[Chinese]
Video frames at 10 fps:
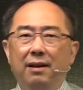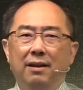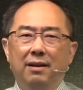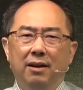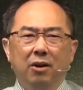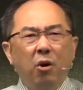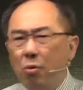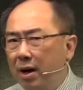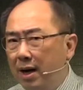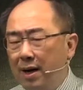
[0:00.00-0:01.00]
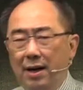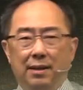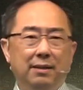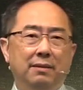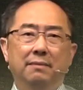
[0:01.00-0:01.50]
你够狠，
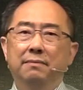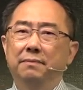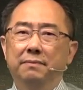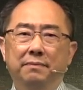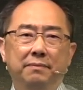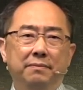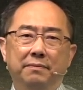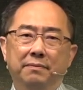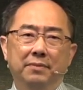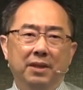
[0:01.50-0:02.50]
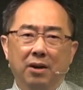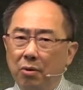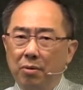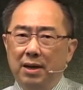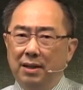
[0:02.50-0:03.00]

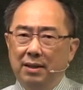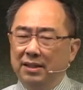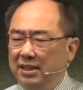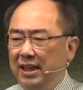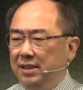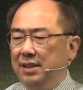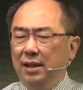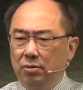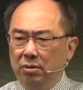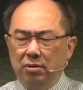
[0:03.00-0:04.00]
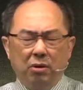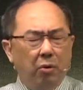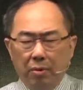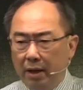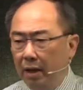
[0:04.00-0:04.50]
够狠！他剪下去是
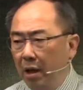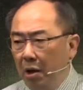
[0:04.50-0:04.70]
够狠。